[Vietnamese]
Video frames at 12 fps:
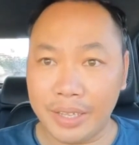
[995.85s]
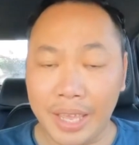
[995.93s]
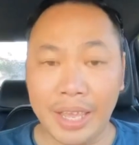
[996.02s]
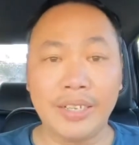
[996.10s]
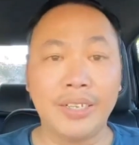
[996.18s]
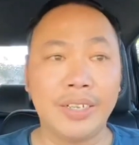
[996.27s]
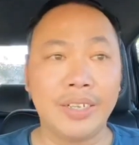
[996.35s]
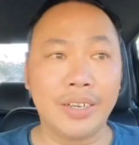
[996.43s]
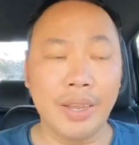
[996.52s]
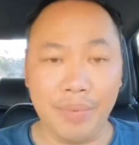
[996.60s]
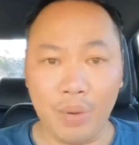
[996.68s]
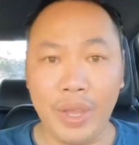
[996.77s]
canh
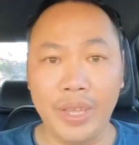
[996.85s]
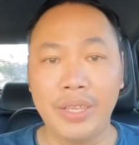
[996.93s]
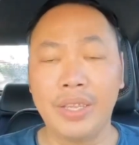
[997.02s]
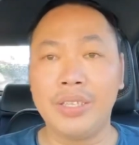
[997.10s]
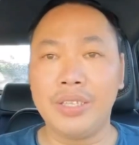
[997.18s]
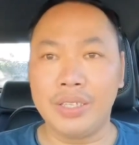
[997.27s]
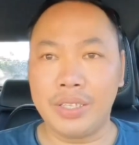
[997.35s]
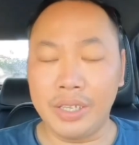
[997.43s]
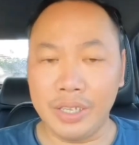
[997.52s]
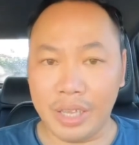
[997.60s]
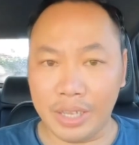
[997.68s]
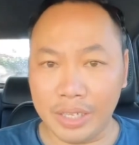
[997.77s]
để mà quay những cái,
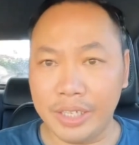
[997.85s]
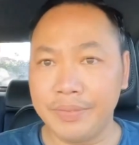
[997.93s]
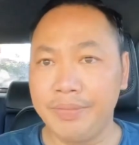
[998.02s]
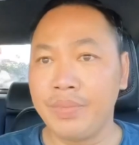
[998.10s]
cái trận đó